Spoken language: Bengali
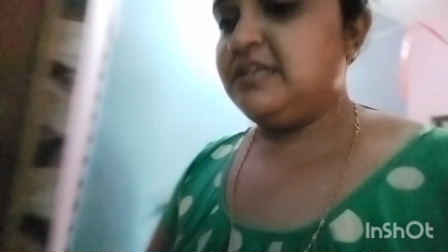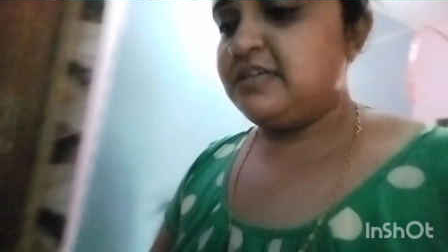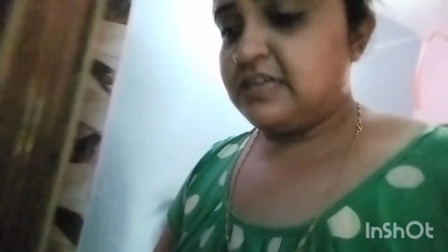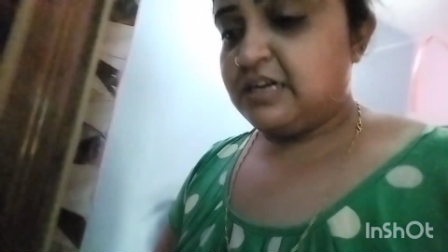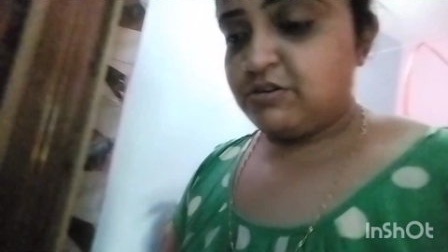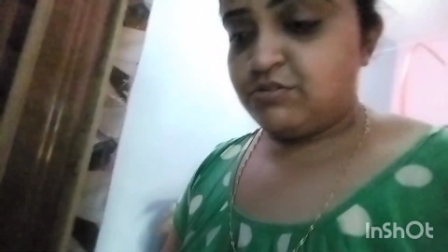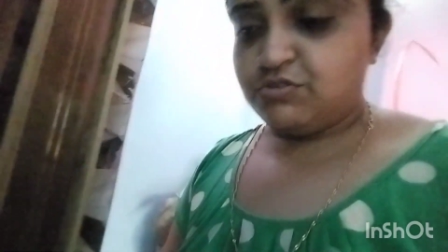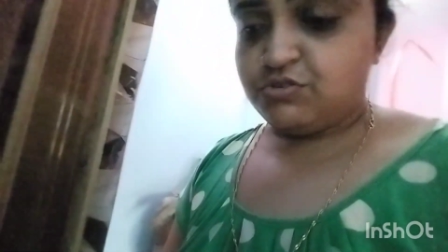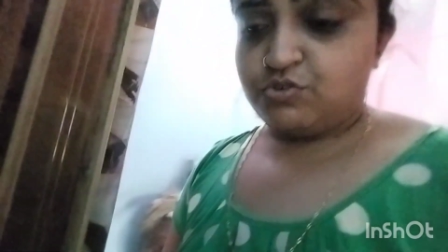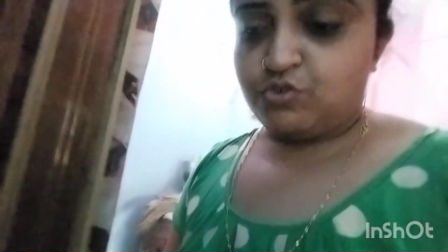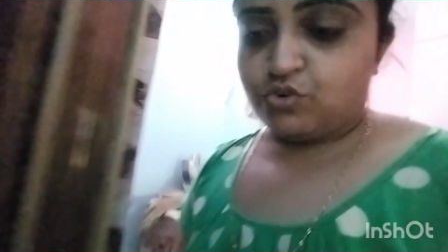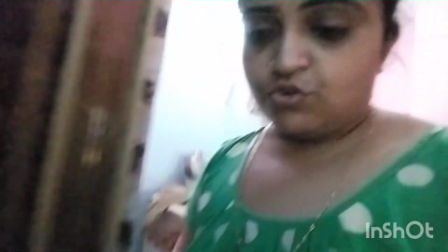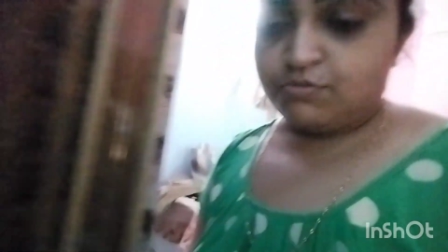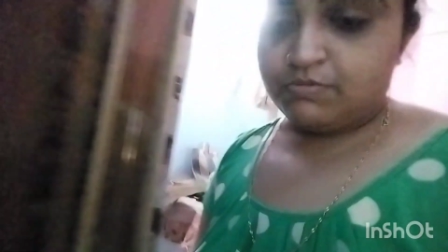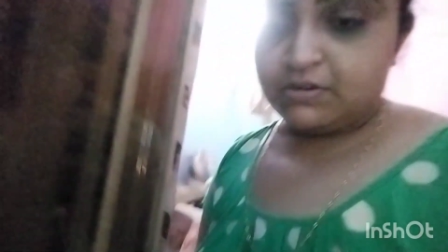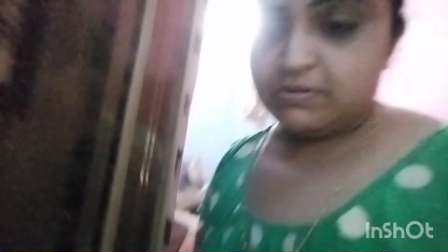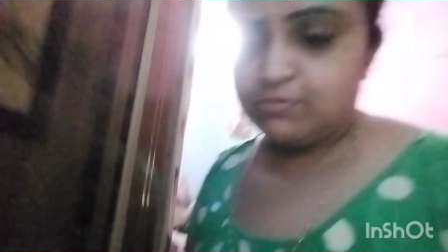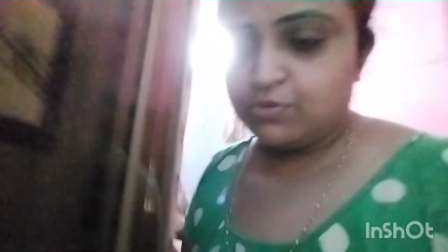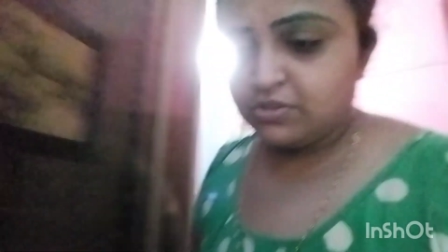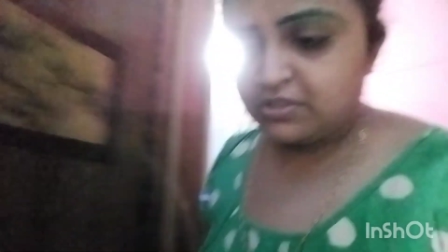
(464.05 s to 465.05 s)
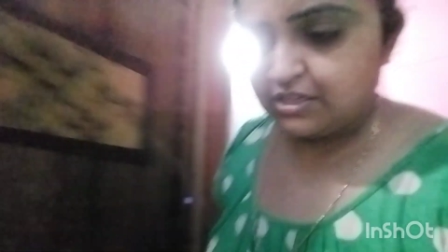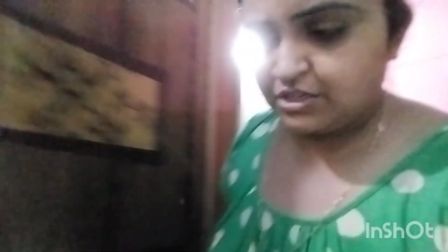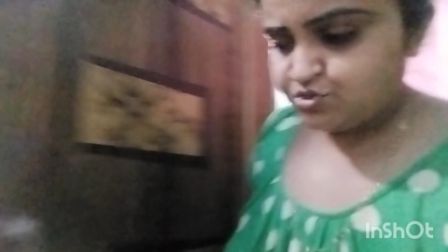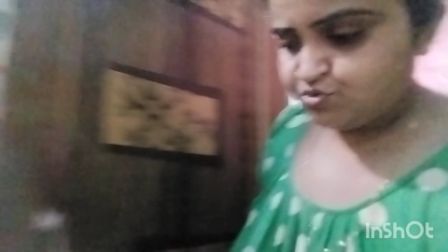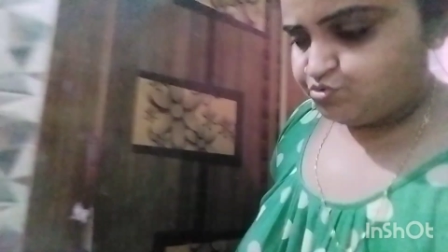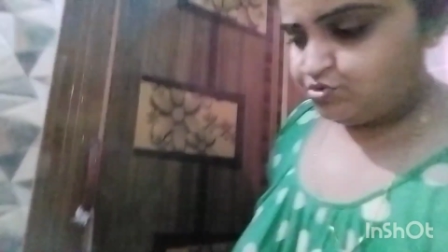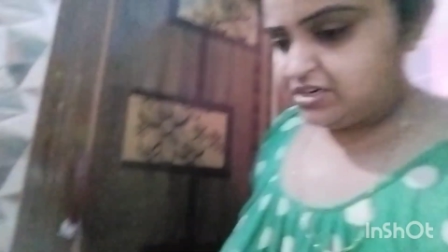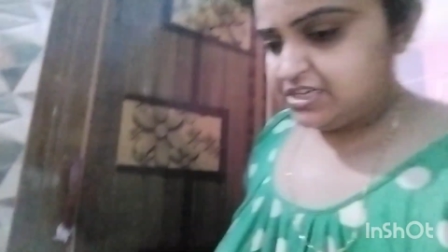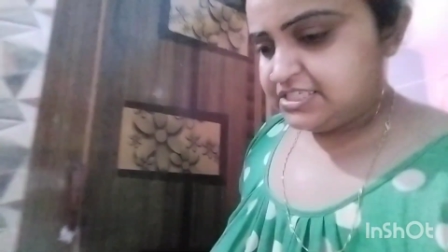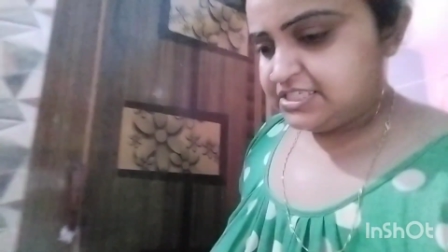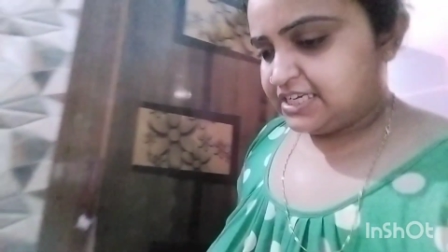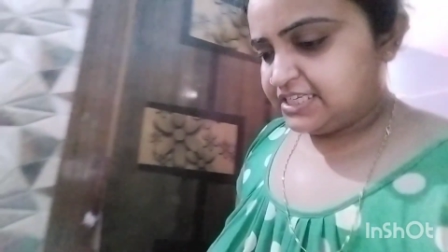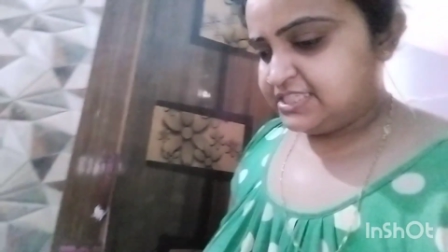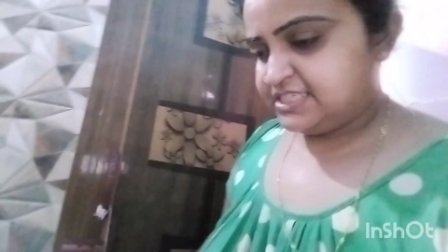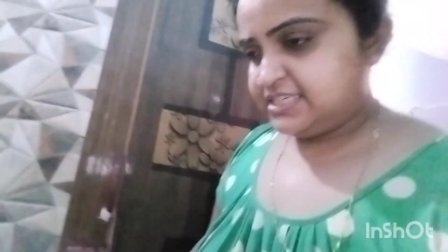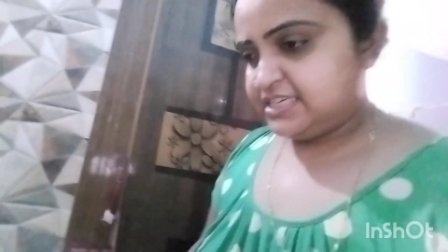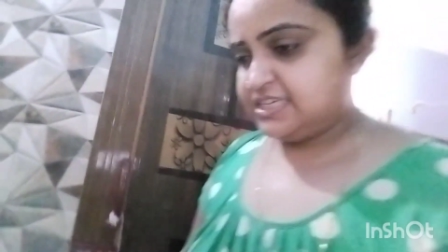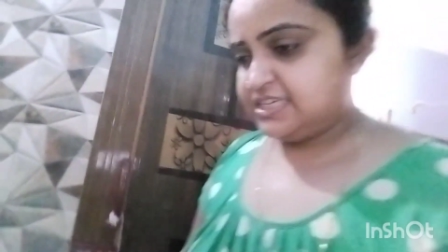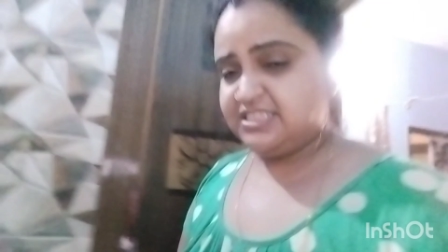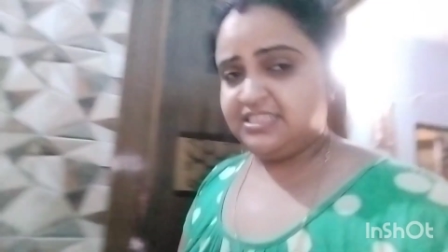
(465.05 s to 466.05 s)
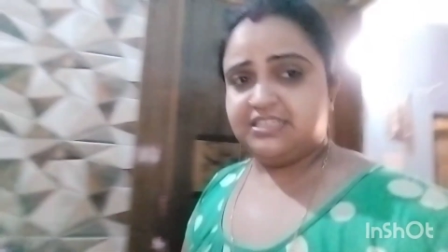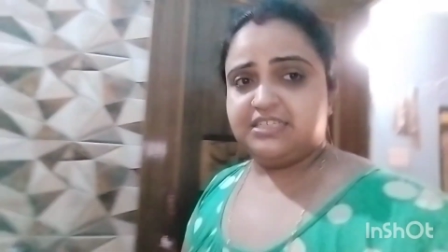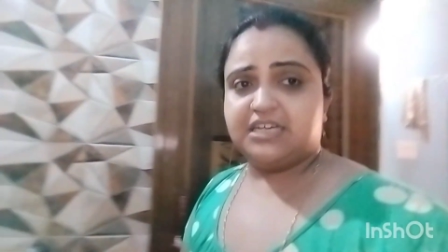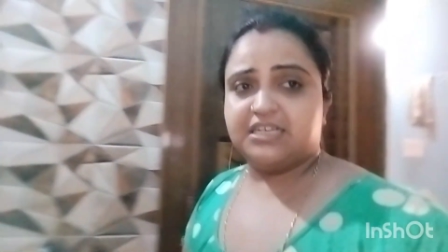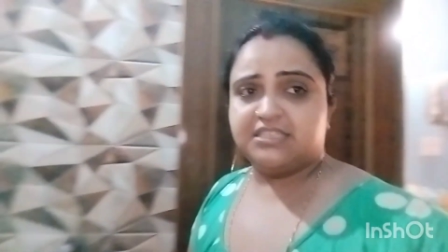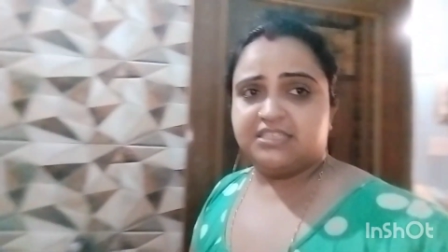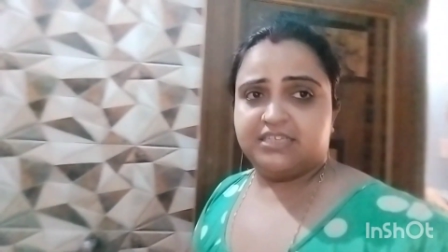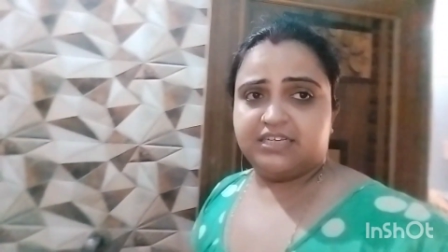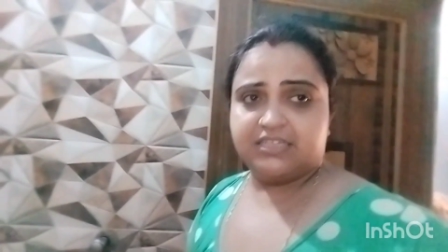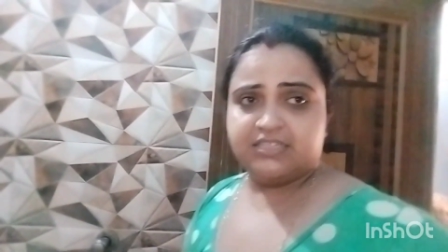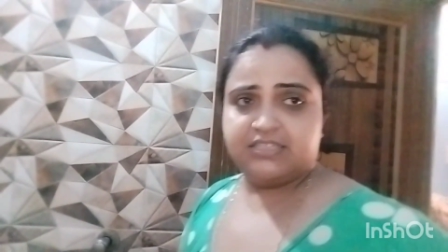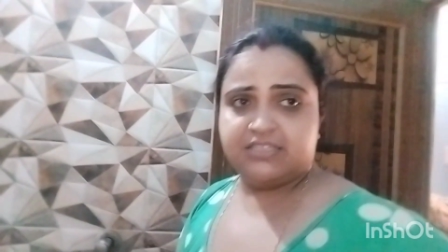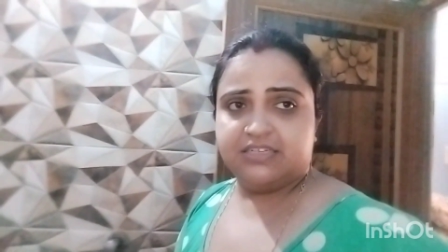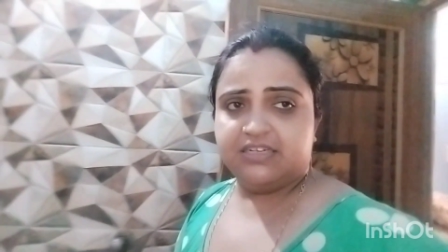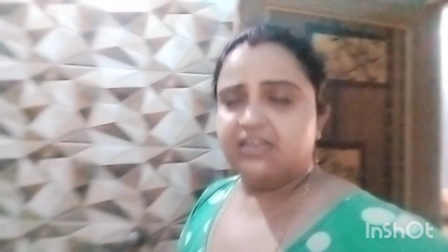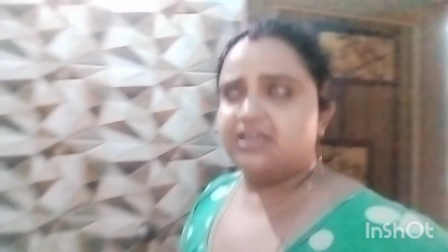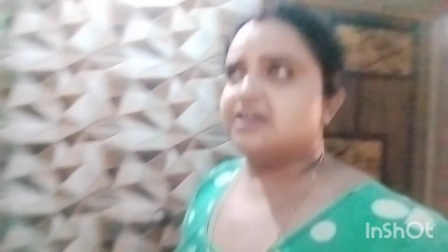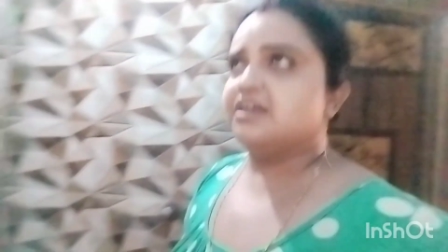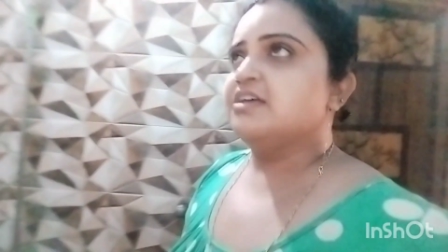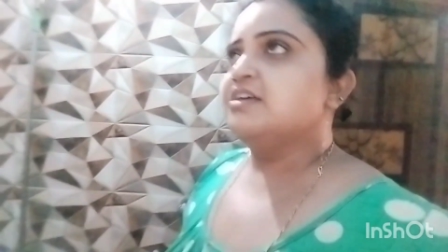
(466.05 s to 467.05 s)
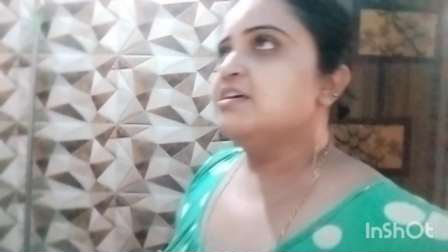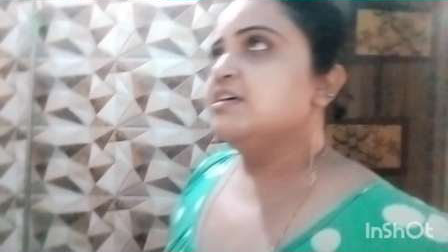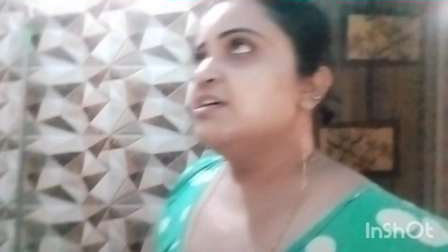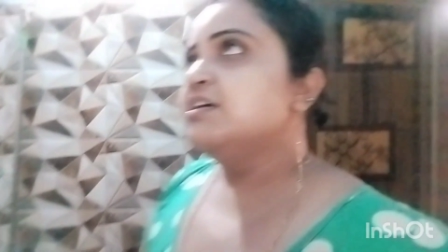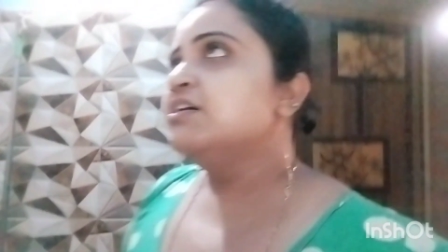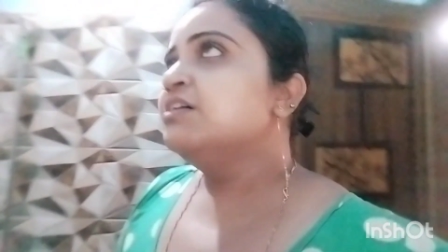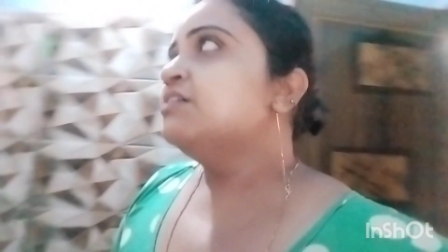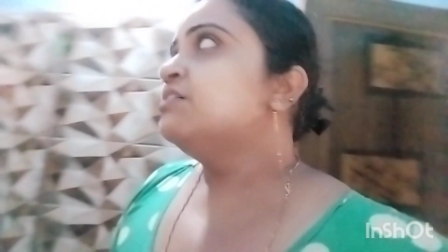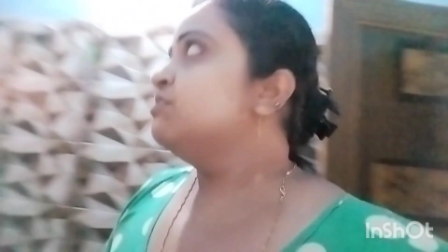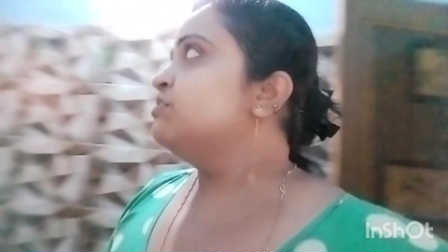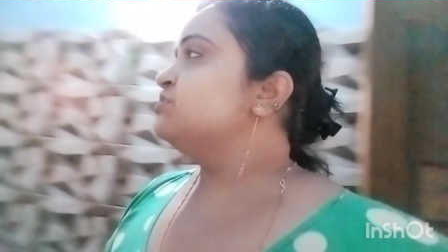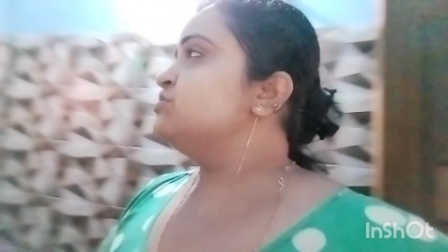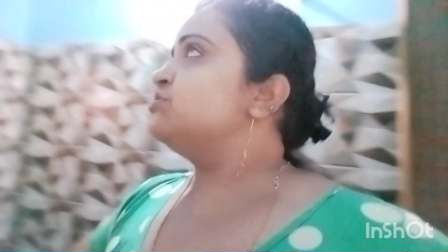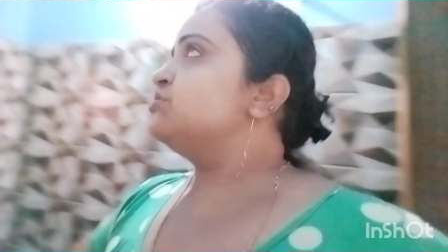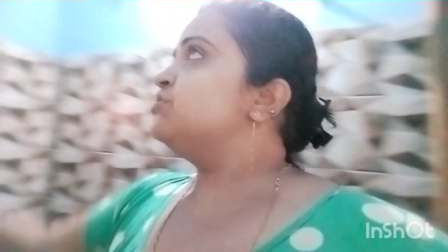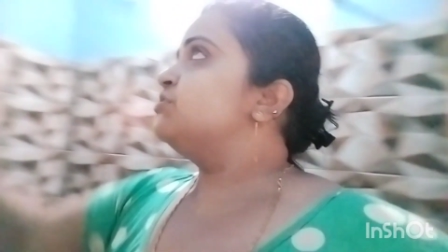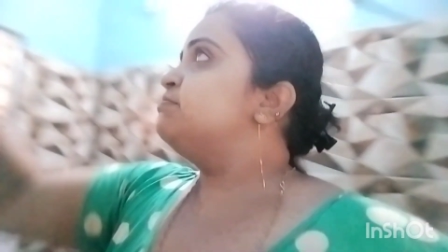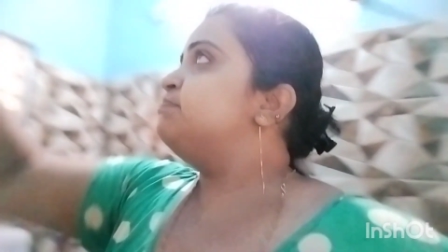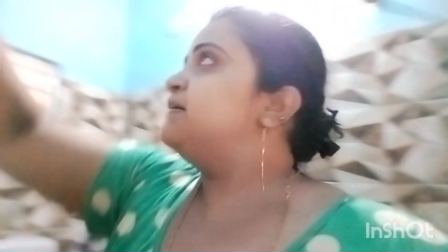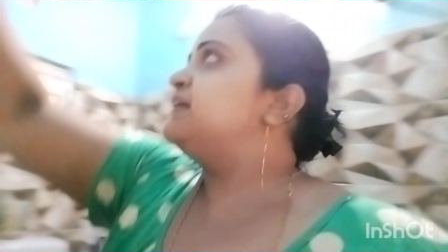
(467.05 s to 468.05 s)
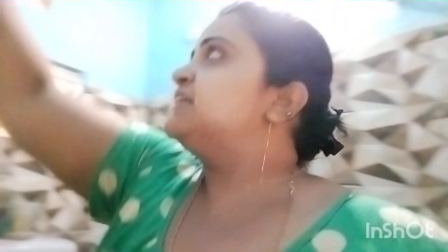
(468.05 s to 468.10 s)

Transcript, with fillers: কারণ গরমের মধ্যে স্কুলে যাচ্ছে আসছে যাচ্ছে আসছে না ওই জন্য পেট